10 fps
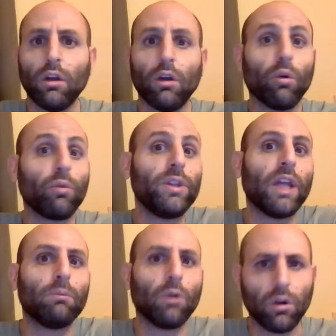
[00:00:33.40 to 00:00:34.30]
ont
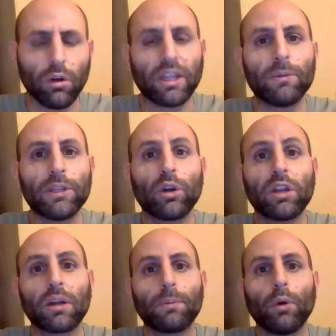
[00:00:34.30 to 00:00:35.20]
finalement terminé dans les
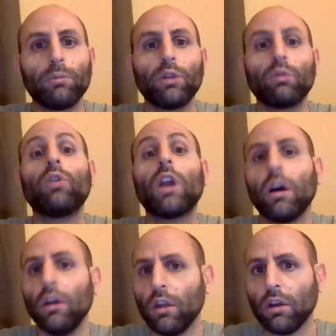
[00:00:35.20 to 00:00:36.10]
5 premiers. Donc
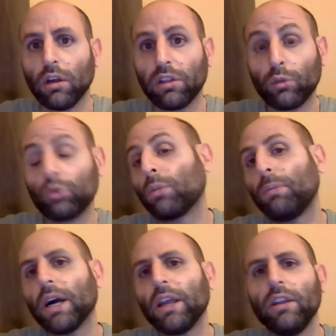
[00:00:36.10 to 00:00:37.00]
voilà, c'est toujours
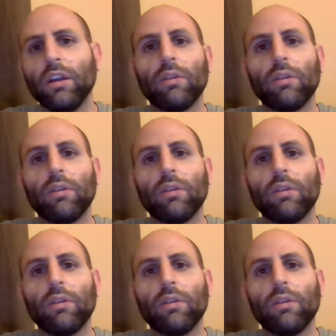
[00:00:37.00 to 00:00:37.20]
pareil.